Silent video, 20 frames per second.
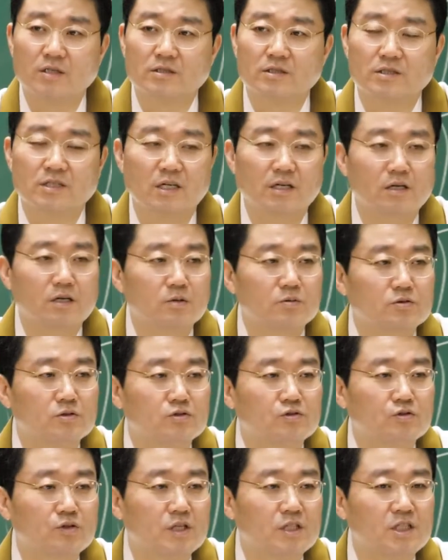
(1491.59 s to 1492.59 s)
이제
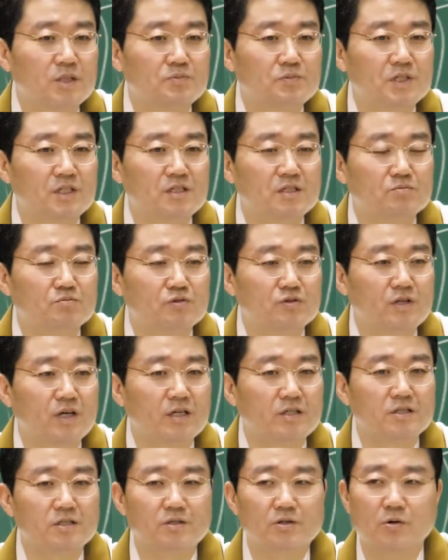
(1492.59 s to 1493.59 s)
여러분들 중에 집 짓는 분
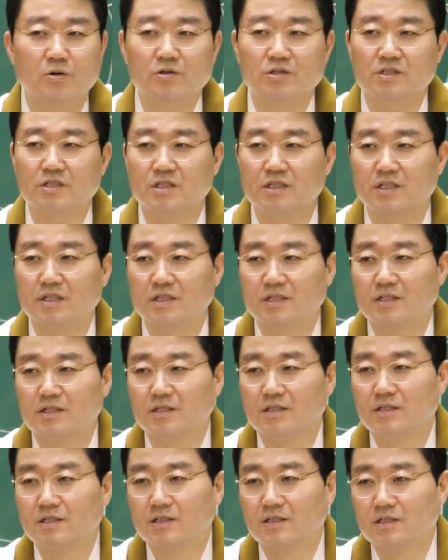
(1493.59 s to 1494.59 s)
계시죠 혹시
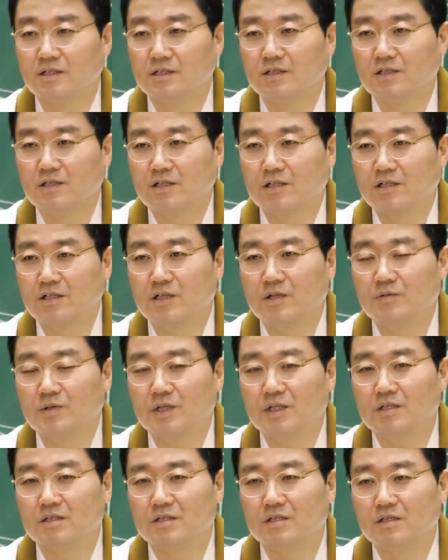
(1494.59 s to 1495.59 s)

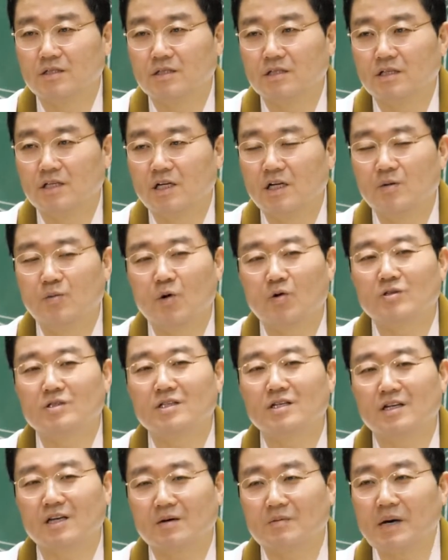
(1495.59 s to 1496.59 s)
그러면 일본은
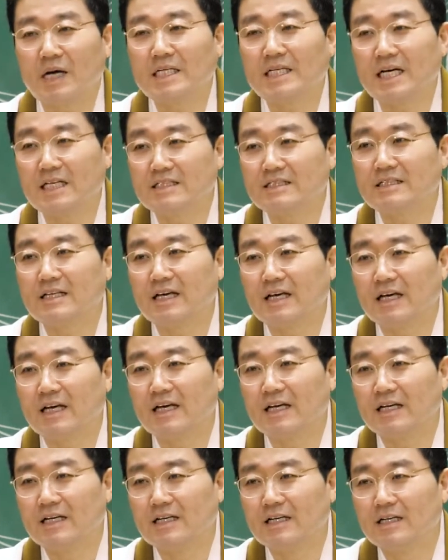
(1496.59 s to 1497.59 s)
그렇게 많이 하는데
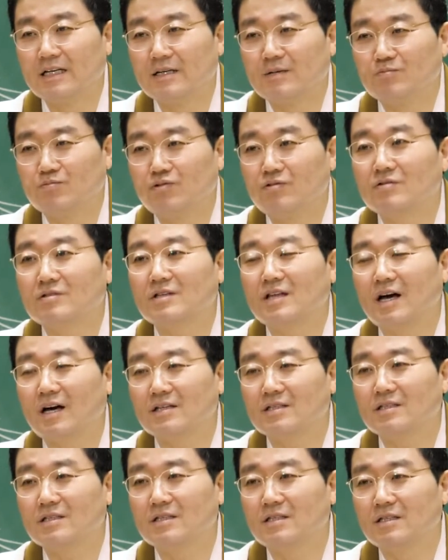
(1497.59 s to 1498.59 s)

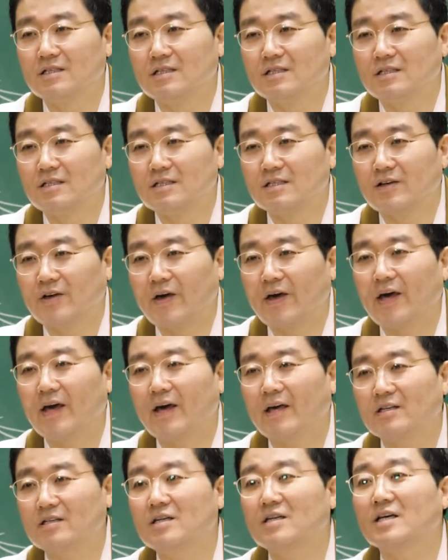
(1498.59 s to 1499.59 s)
불단을
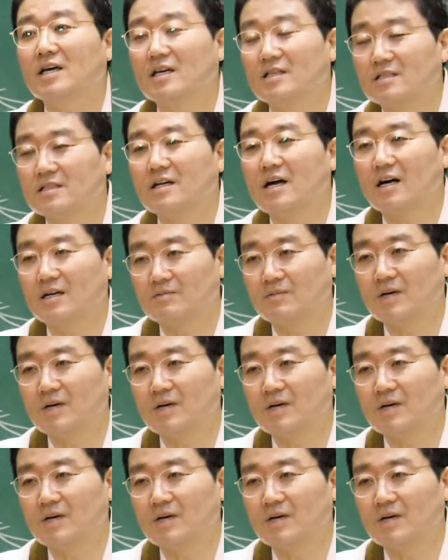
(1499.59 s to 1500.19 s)
계획에 설계해 넣어라